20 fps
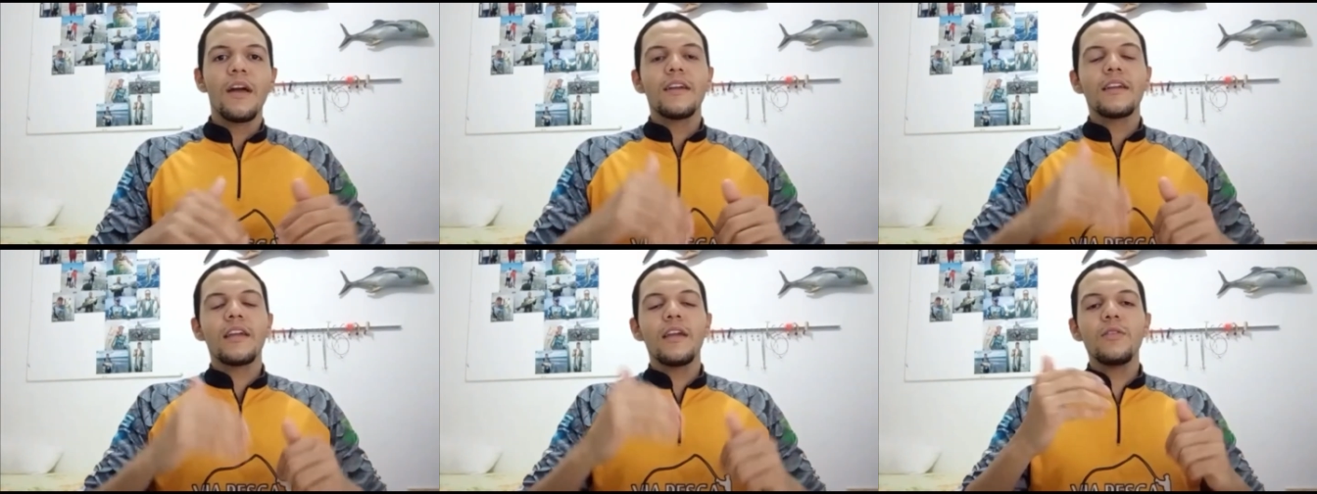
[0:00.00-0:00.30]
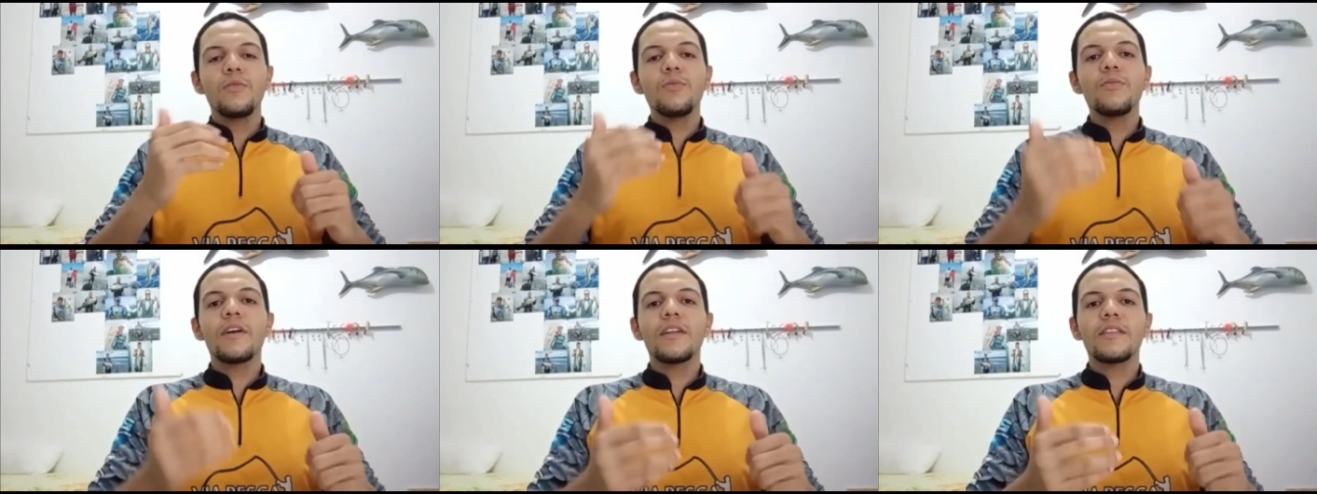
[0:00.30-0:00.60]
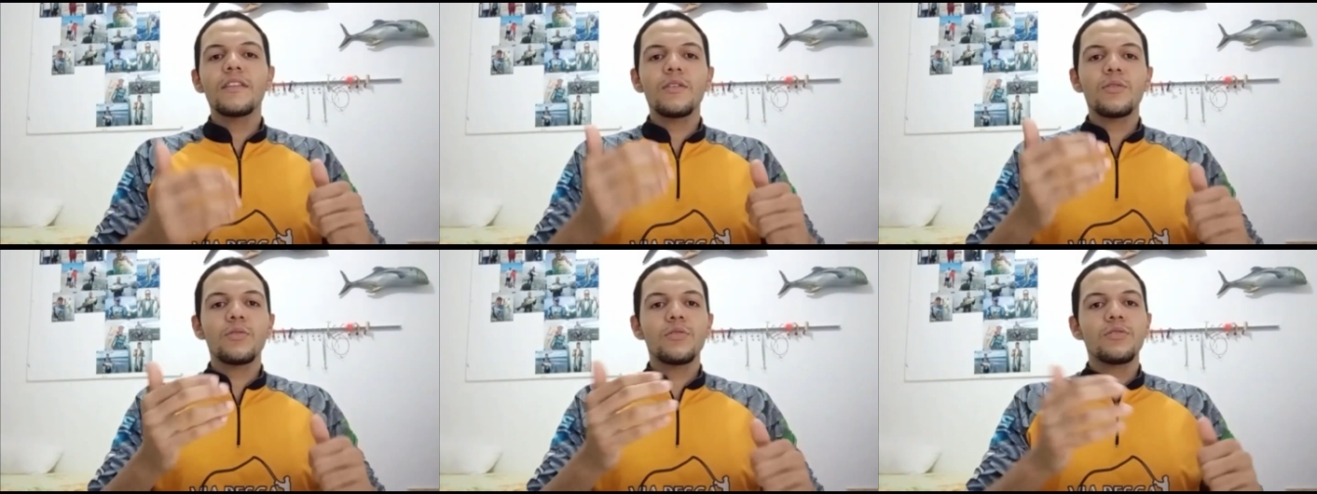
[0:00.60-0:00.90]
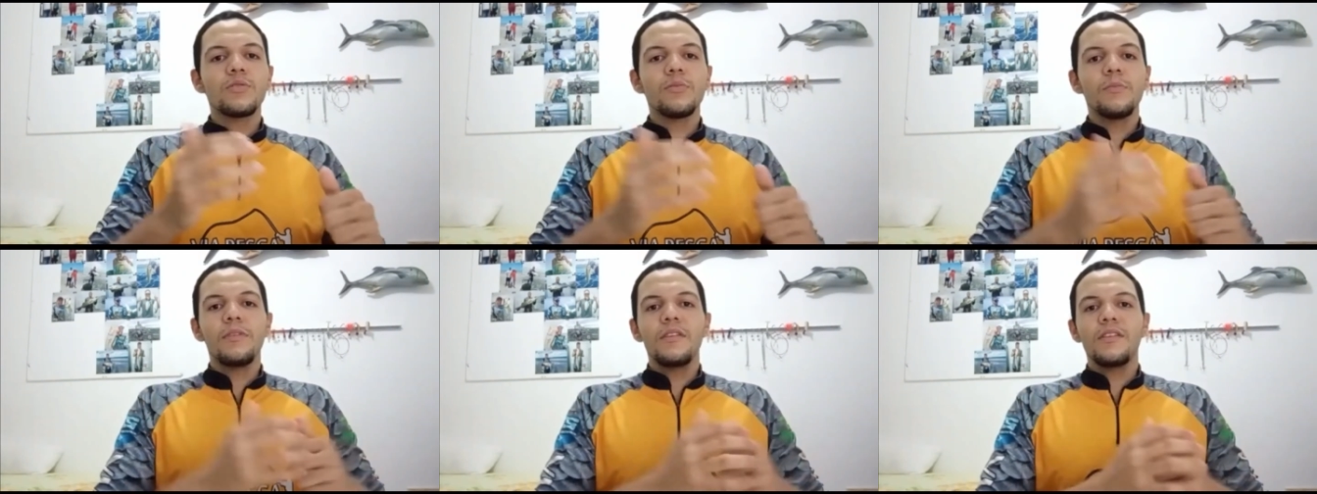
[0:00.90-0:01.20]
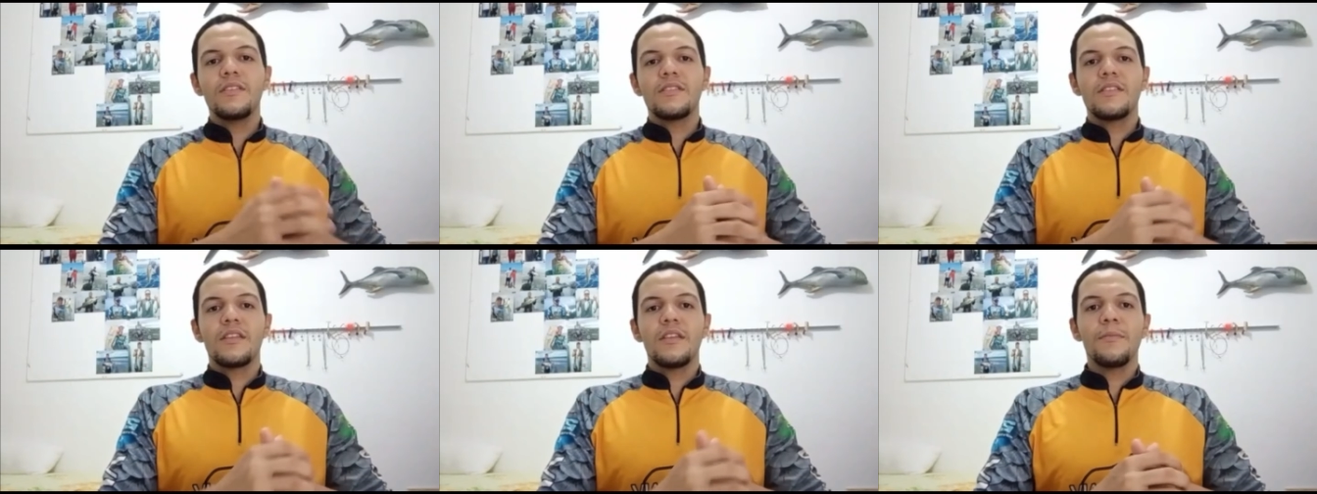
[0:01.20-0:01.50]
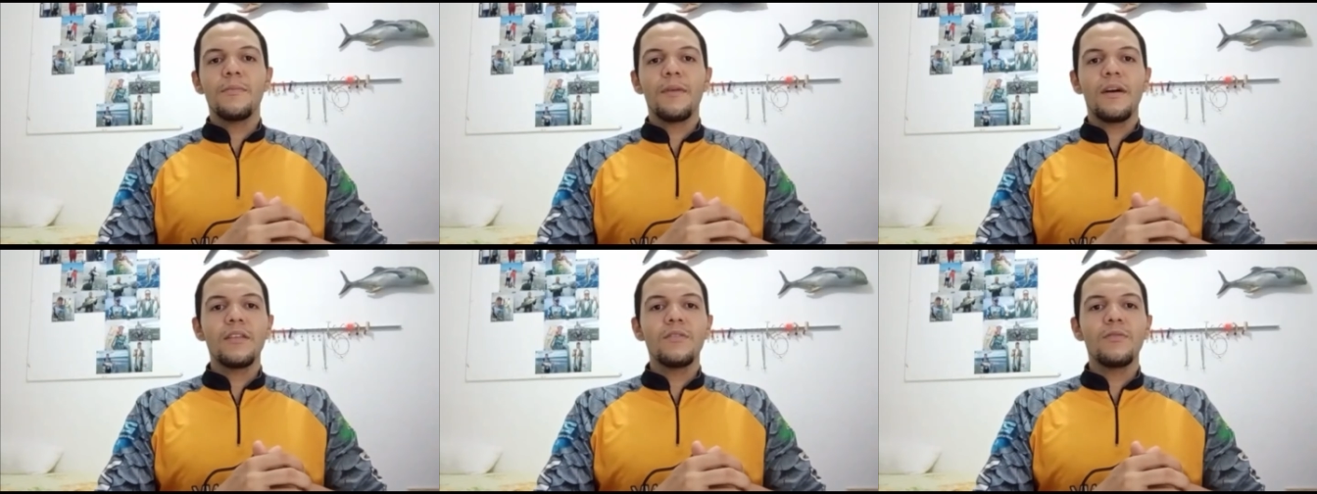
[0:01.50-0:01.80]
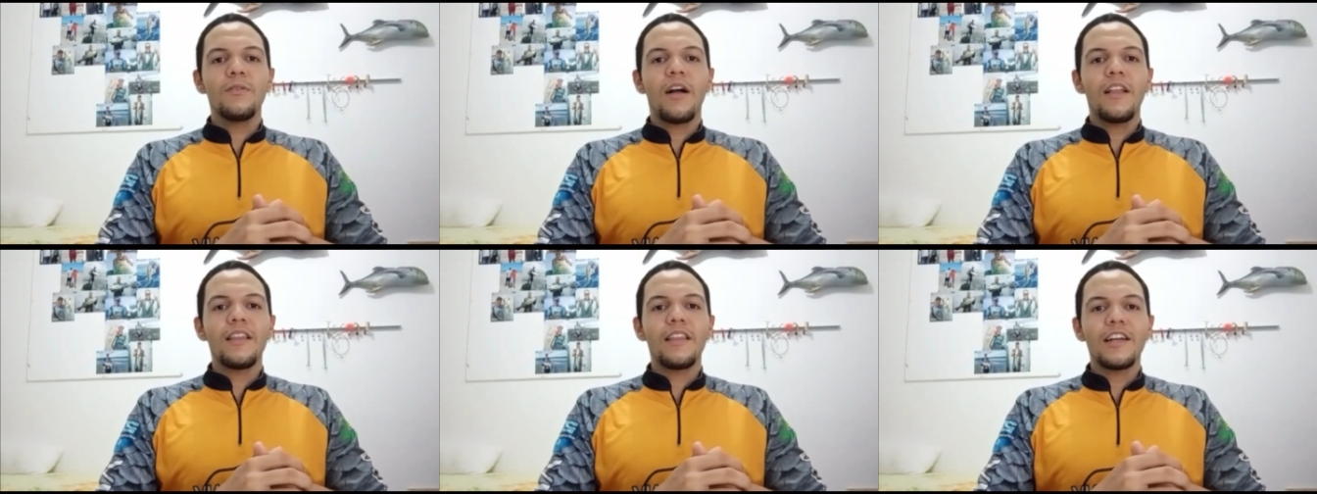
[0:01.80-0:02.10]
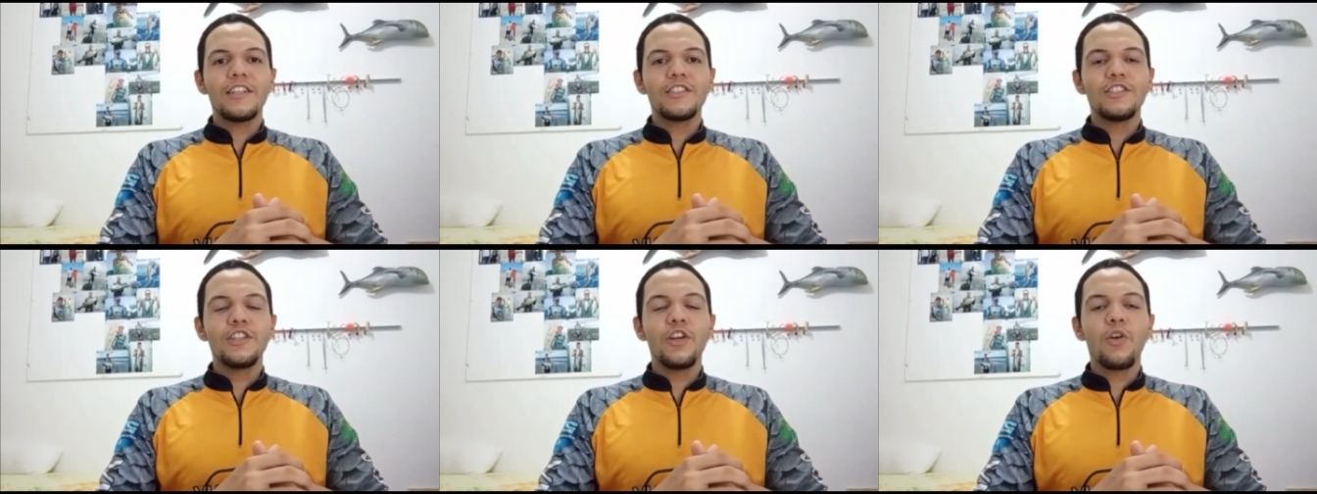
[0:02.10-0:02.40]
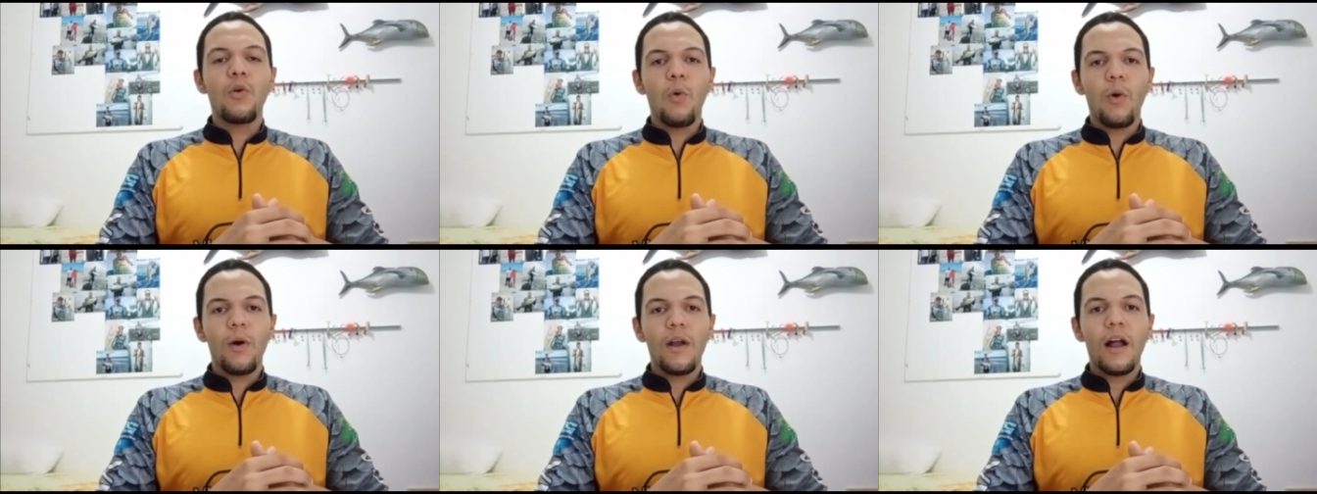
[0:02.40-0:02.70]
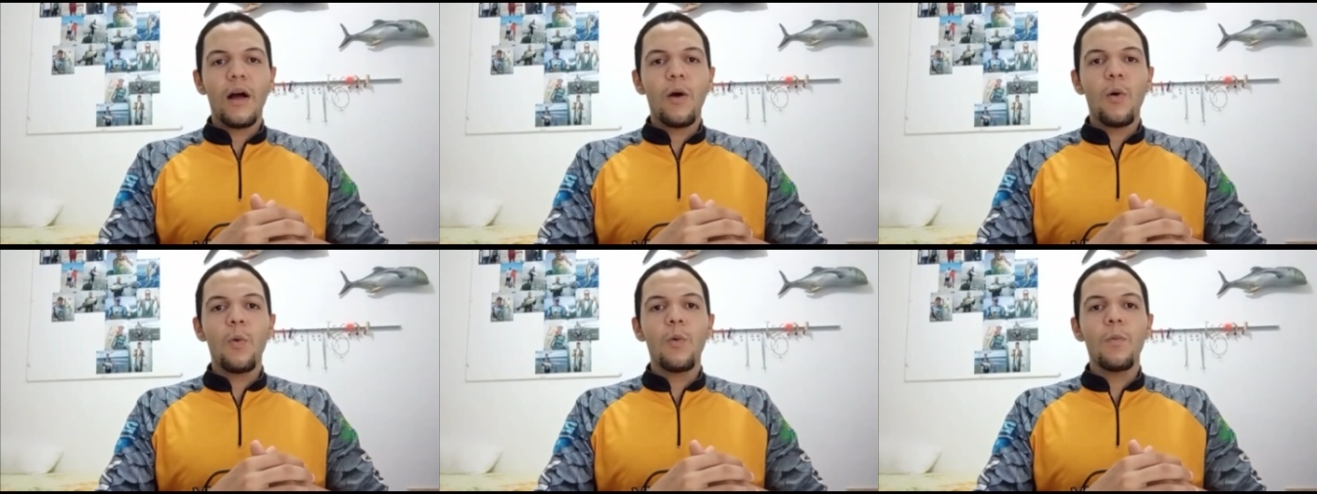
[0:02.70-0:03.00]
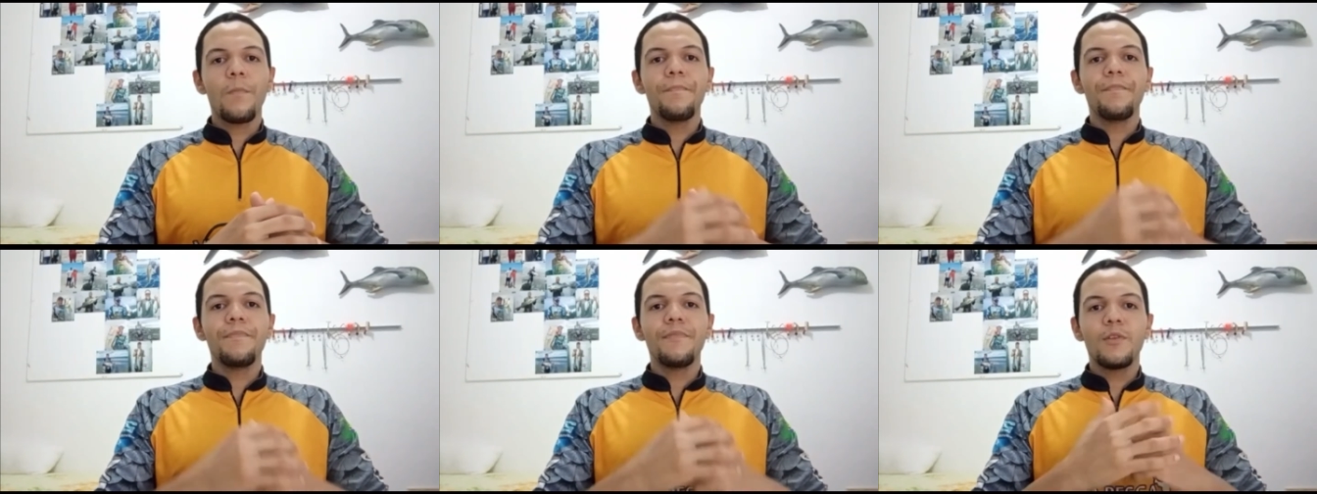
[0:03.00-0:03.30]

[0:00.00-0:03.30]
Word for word: Quem nunca tentou subir em cima de uma laje de coral